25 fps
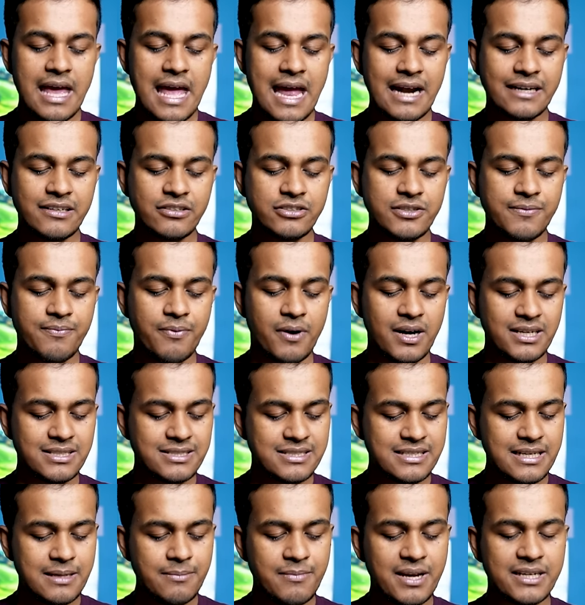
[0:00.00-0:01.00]
একটা হচ্ছে
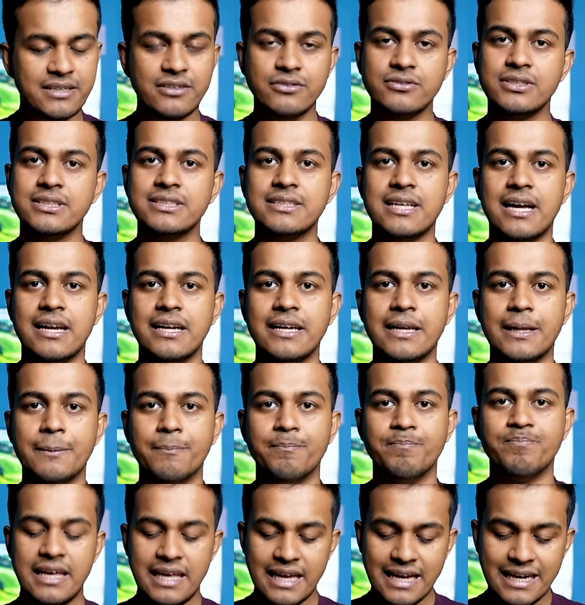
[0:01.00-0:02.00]
ফার্স্ট নেম একটা হচ্ছে সান নেম
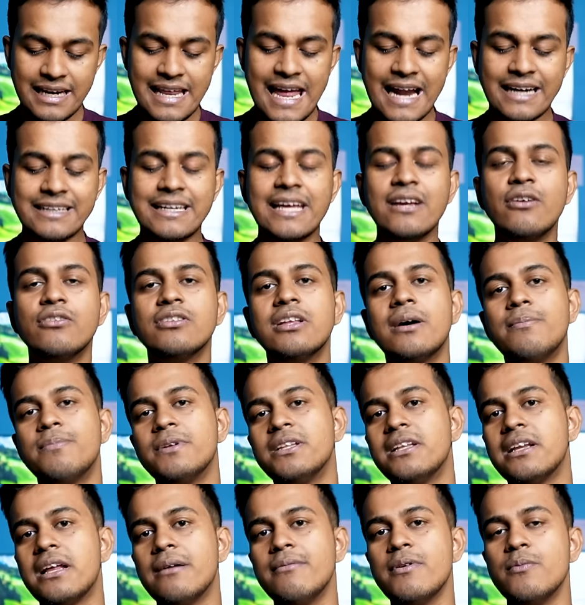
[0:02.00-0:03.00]
এখানে একটাই কথা
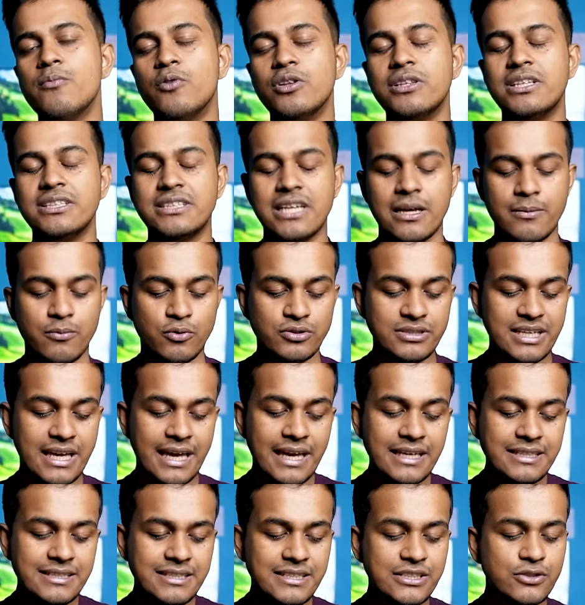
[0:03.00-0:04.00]
আপনাদেরকে আমি বলতে চাইবো যে
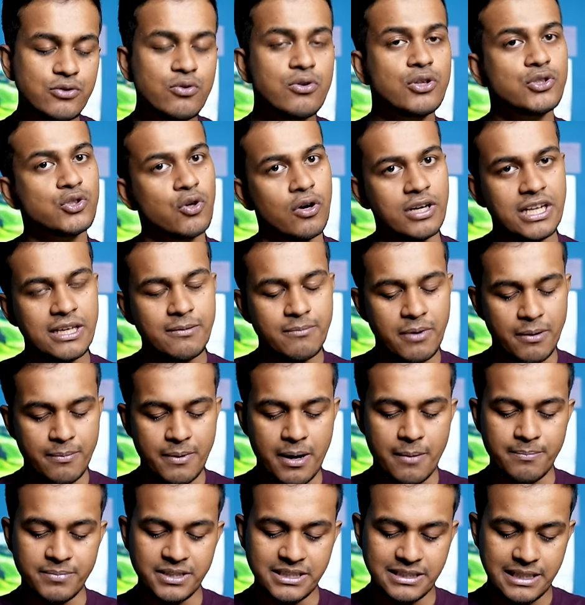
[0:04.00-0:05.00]
এই জিনিসগুলো সঠিকভাবে
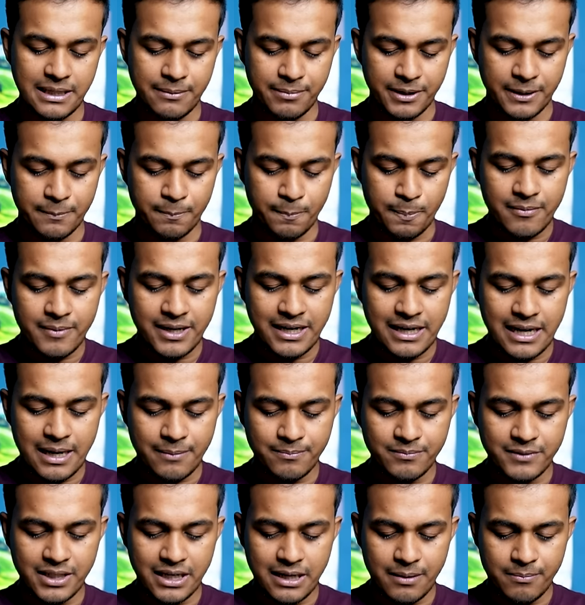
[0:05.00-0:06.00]
আপনি দেবেন আমার নাম
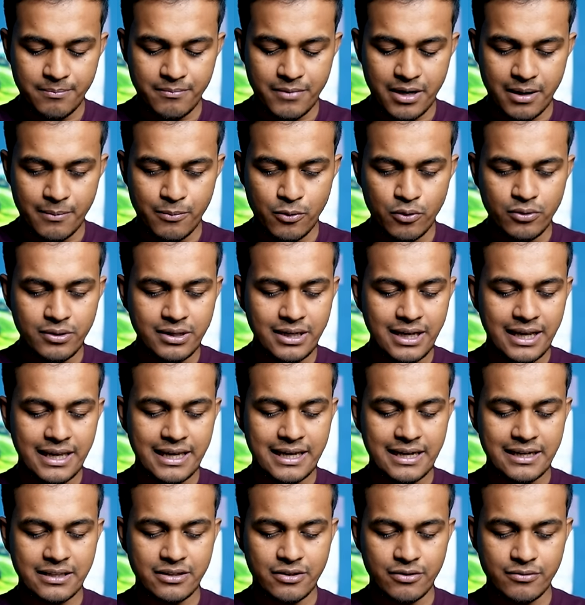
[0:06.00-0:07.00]
দিলাম বাবন
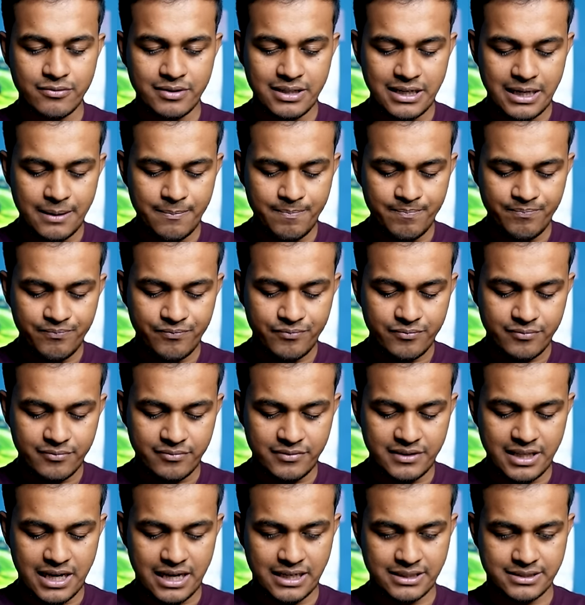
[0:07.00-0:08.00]
এখানে ধরুন দিলাম
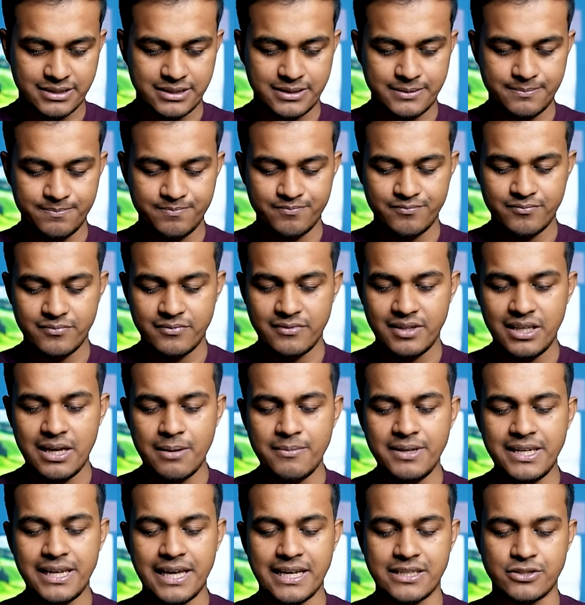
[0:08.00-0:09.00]
দাস দিয়ে
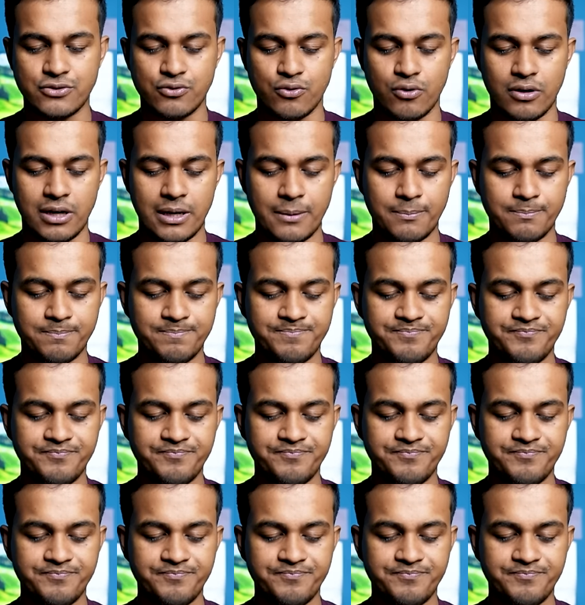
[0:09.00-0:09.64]
আমি নেক্সট করলাম